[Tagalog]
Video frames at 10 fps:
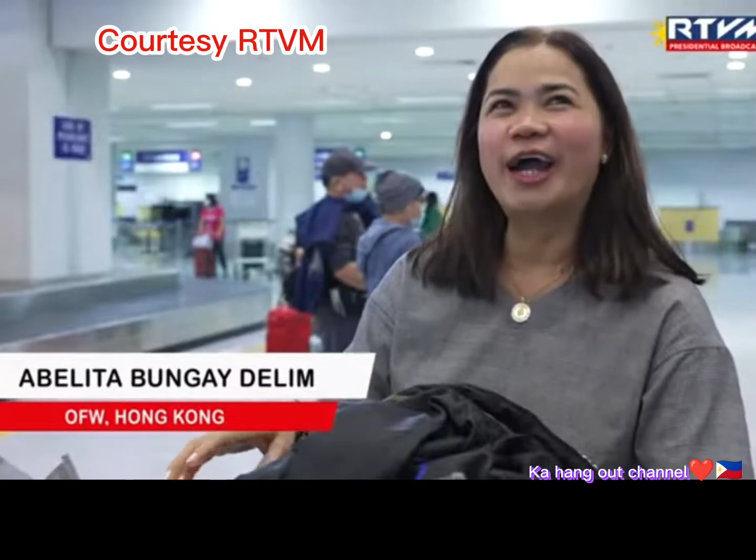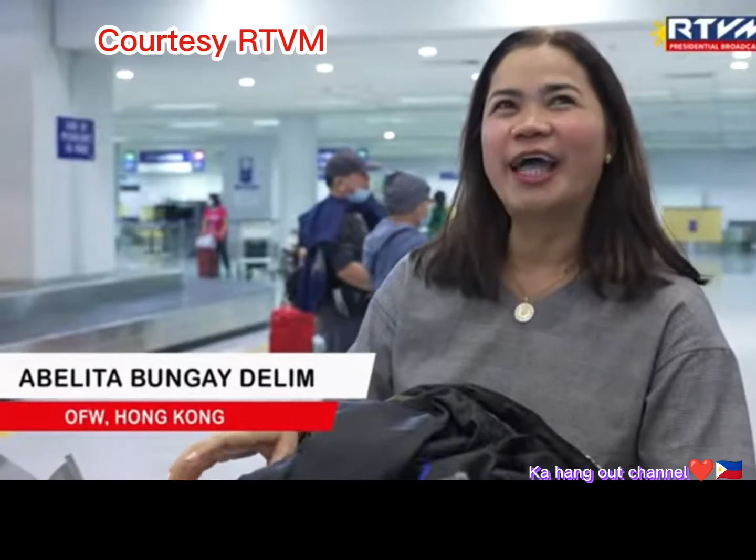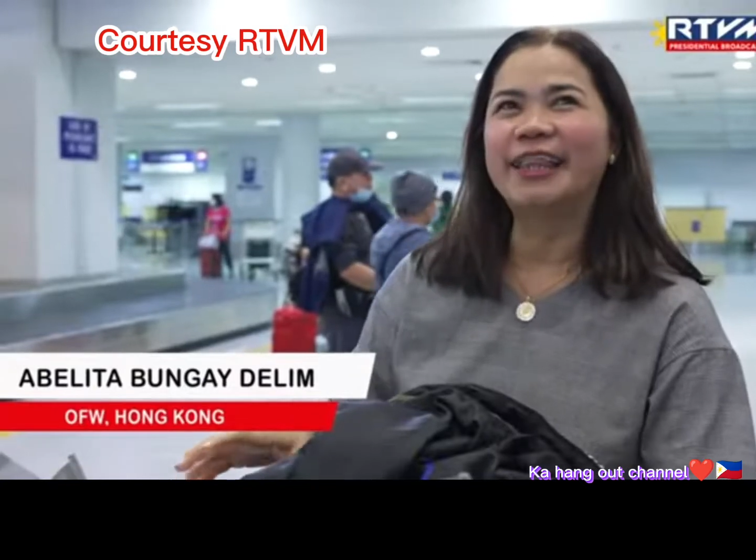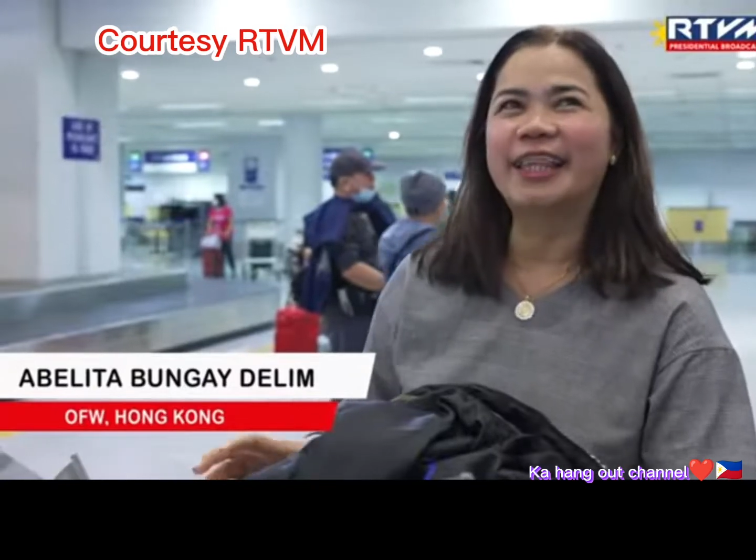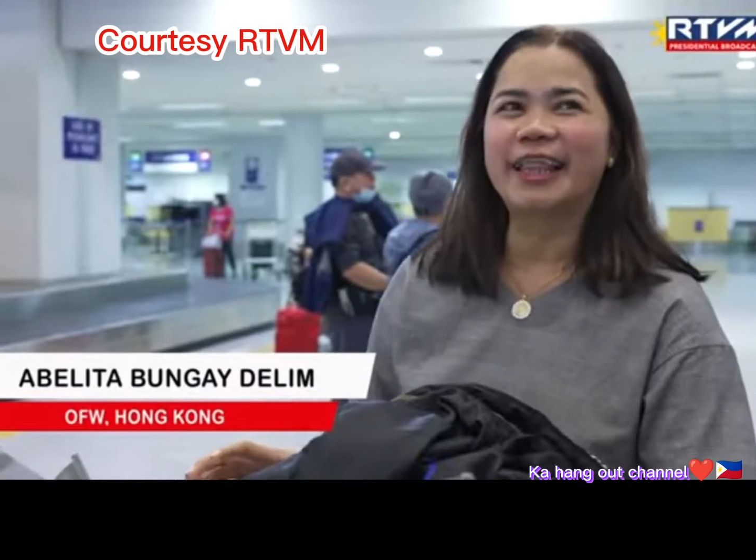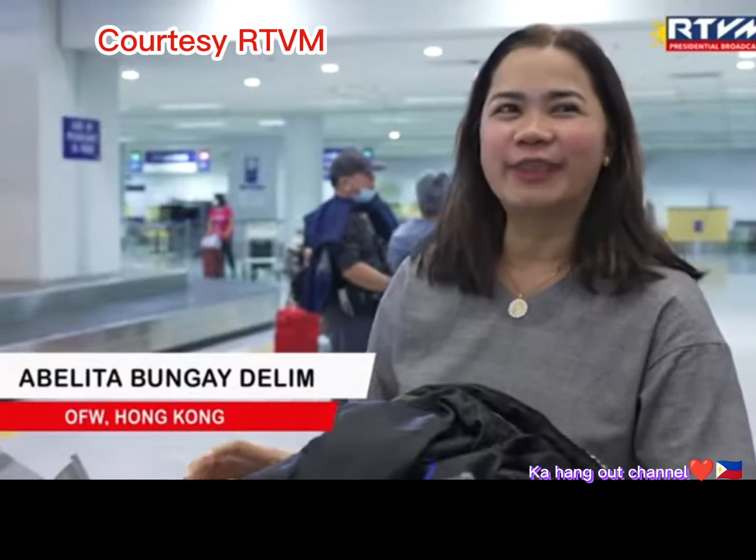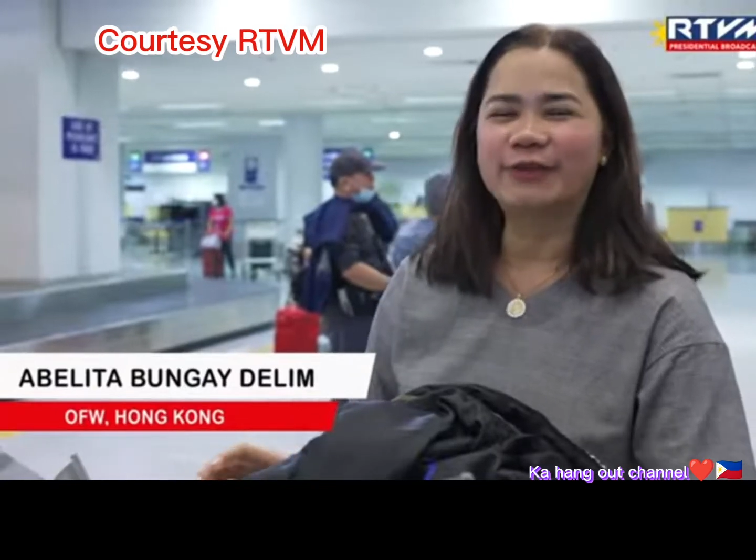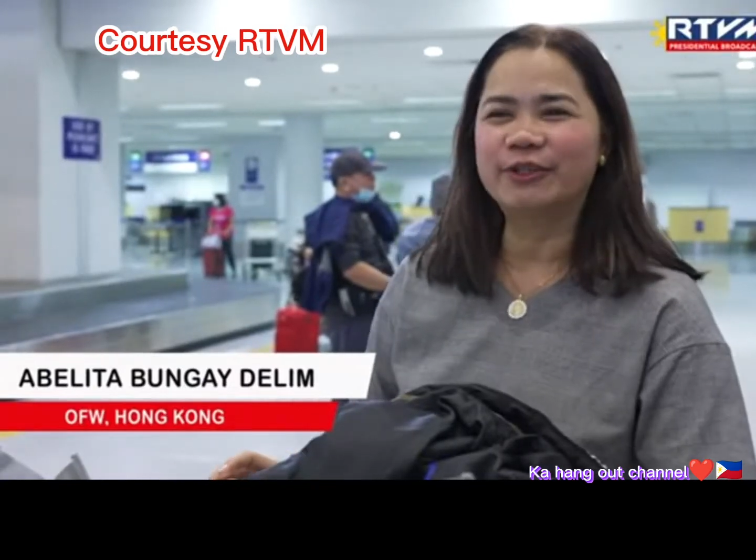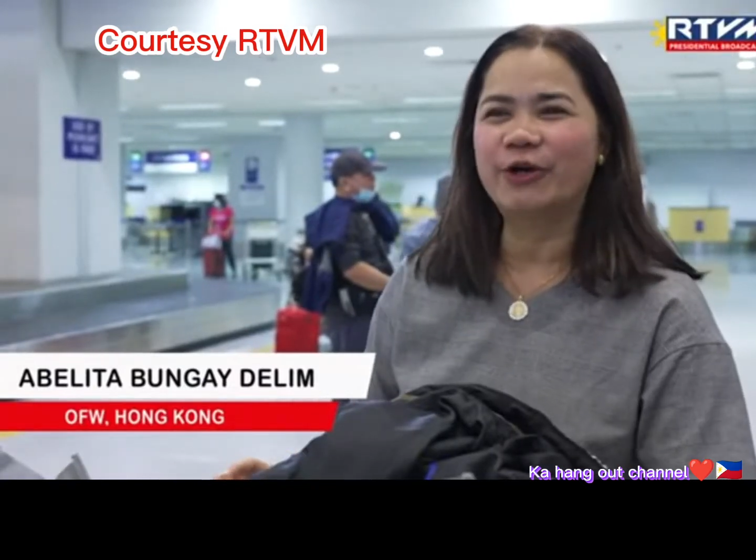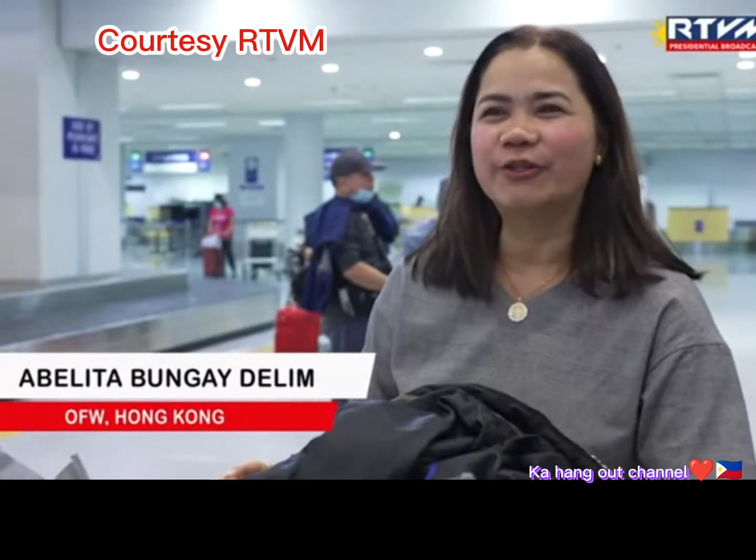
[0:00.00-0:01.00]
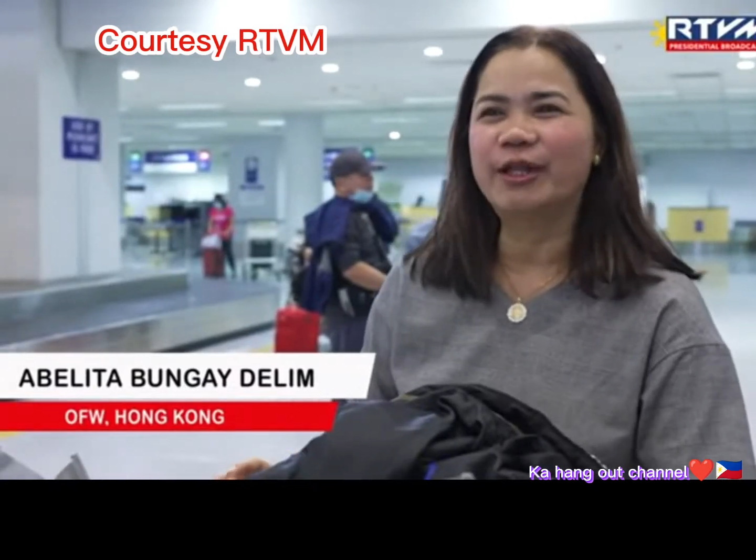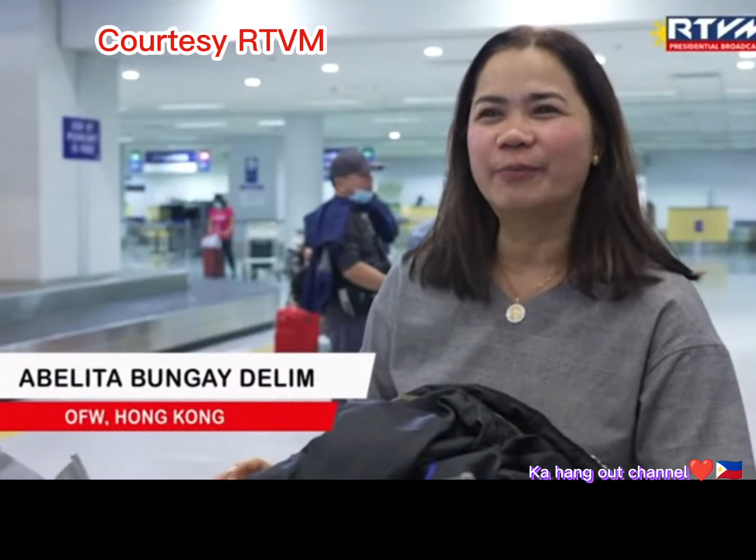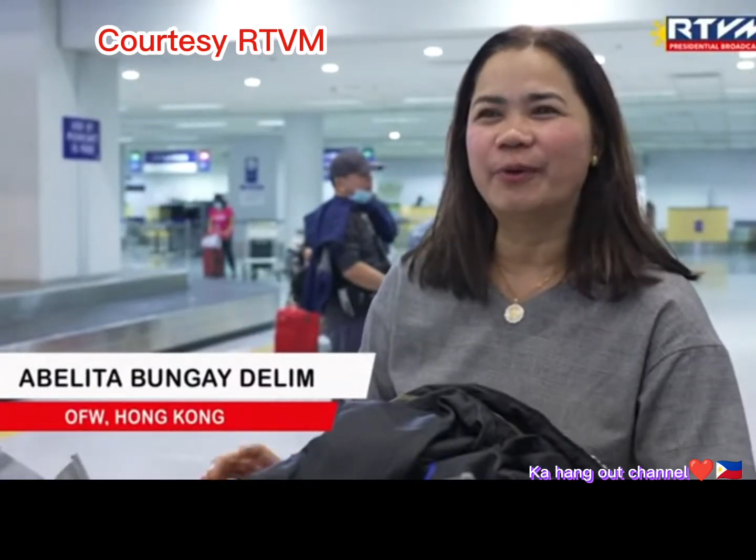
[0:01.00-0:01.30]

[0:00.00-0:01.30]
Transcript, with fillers: at tatlong taon na po